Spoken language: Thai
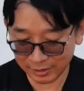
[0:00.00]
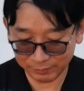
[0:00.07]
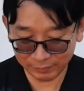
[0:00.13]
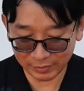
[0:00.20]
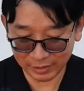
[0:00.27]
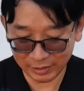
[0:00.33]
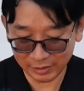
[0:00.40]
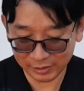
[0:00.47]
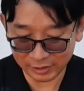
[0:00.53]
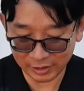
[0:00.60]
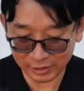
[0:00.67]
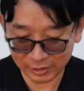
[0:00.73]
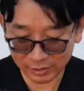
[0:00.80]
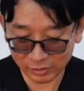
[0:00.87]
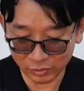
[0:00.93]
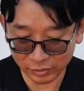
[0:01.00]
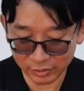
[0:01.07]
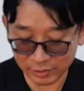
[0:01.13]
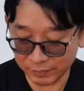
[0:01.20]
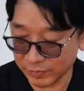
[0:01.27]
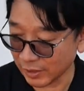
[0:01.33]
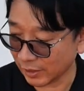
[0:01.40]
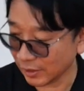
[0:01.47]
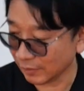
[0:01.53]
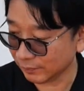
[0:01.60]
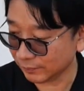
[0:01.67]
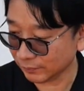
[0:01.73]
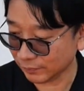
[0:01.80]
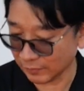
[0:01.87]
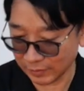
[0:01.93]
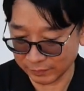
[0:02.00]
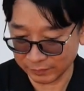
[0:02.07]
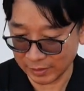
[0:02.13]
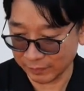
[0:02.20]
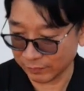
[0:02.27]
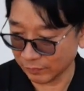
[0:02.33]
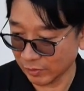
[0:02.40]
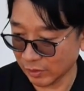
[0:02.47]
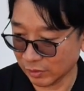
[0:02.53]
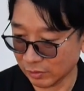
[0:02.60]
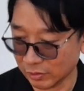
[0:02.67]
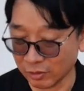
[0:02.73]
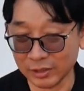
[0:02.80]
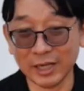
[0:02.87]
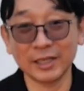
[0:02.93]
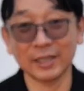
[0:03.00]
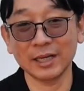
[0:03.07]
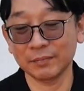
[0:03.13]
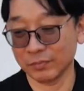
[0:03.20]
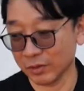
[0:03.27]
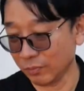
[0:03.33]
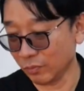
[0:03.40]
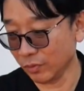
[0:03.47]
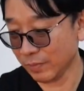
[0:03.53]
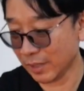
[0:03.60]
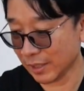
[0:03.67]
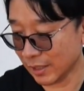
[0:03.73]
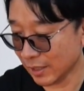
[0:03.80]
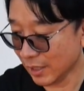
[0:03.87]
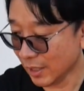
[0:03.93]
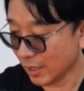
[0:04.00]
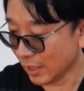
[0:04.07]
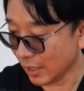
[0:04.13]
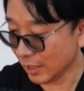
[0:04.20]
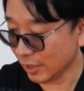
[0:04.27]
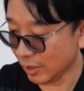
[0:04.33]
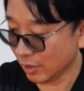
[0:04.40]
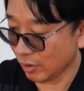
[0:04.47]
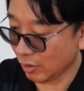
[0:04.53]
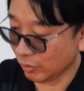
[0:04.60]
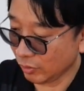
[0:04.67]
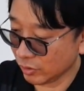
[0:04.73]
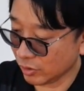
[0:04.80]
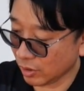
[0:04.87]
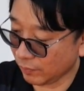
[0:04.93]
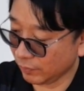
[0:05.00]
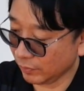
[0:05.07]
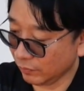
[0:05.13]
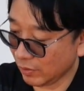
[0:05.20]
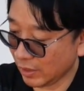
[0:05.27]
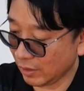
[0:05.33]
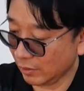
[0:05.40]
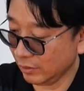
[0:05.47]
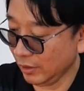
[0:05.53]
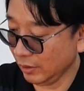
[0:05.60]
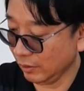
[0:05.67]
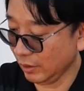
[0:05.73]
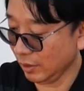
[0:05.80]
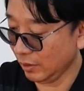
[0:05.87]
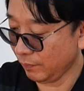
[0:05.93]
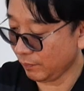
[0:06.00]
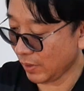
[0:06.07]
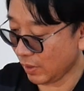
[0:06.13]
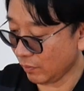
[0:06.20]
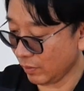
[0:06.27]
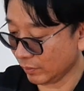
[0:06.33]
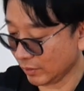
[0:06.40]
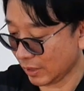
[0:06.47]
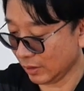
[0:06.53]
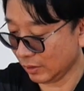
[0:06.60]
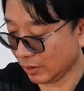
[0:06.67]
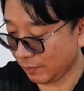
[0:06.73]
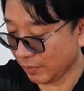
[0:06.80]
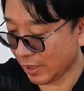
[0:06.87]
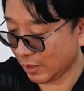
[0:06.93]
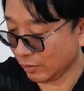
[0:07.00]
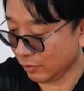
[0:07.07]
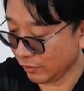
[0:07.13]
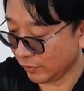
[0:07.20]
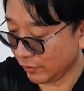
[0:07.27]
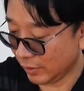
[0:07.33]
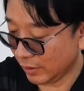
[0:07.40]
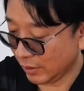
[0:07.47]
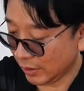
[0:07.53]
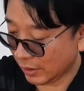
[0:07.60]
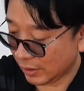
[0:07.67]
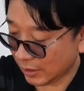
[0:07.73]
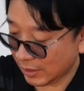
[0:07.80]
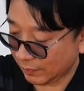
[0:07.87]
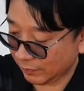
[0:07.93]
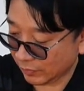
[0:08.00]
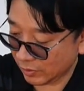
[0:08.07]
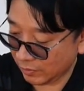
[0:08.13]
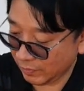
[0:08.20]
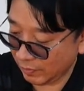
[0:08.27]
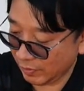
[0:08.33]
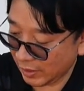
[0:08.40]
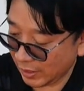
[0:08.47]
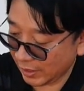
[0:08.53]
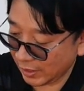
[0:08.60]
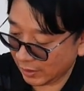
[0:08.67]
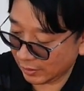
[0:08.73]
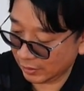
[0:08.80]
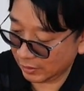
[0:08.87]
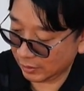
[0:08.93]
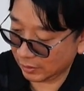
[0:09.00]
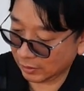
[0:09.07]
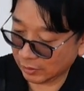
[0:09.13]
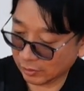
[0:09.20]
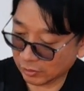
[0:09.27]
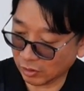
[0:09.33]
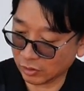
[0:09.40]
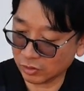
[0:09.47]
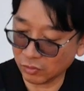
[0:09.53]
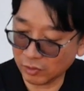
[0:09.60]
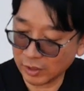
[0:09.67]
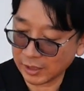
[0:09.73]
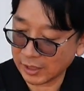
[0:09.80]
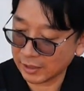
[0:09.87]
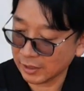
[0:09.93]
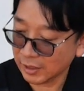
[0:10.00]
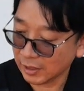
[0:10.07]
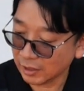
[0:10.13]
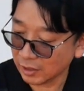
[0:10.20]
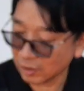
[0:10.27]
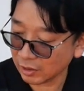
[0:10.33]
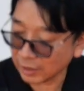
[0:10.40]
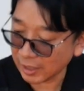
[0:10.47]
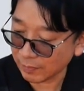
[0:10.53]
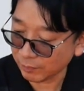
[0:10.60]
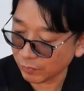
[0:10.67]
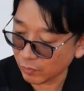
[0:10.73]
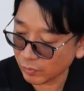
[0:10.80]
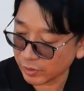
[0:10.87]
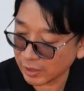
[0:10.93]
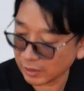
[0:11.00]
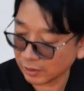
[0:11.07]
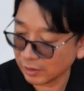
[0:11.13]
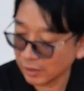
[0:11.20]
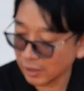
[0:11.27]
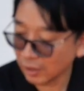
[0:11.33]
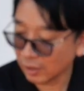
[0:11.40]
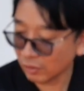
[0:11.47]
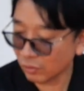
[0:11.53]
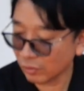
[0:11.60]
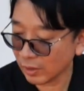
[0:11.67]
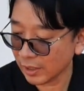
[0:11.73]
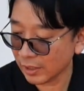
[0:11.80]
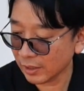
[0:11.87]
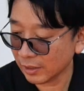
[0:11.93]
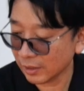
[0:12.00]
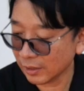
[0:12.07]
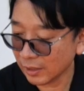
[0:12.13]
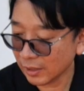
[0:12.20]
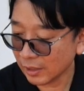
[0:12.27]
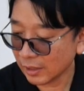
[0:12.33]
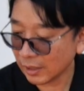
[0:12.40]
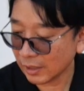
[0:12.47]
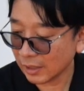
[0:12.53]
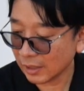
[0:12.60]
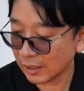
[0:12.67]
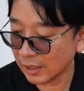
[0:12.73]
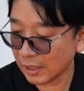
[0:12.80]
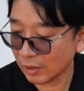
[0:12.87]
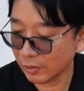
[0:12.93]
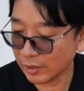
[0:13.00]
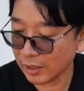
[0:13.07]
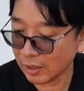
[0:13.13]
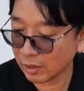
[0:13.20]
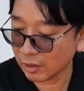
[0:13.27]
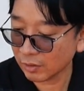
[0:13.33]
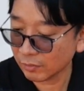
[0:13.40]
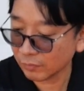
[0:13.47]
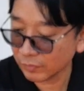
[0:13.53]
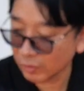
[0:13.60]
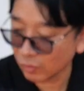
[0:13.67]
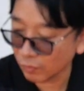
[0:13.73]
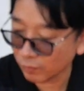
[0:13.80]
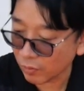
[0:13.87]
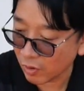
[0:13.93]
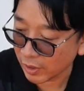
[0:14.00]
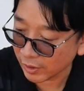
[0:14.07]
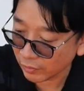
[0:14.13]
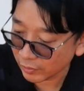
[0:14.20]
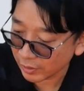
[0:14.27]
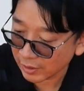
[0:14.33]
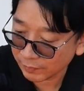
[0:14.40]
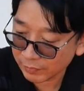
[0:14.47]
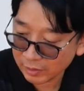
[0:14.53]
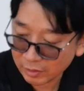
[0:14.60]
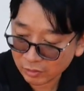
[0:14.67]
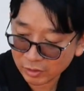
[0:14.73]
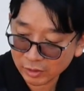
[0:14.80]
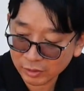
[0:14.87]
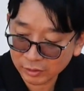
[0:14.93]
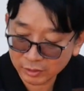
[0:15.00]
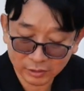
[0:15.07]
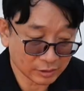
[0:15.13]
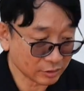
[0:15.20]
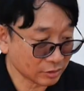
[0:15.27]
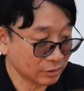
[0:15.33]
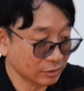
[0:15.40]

นะอันนี้ C.17 นะครับครับมี2 ท่านนะครับขอบคุณมากนะฮะอันนี้เดี๋ยวเราทดสอบว่ายิงดีหรือเปล่าการทำงานเนาะครับก็ไม่มีอะไรฮะคือก่อนส่งแล้วกัน นี่ก็แถมโปรโมชั่นลูกให้อ่าห้าเดือนนัดแล้วก็มีคูปองให้ด้วยนะครับ นี่เราก็จะ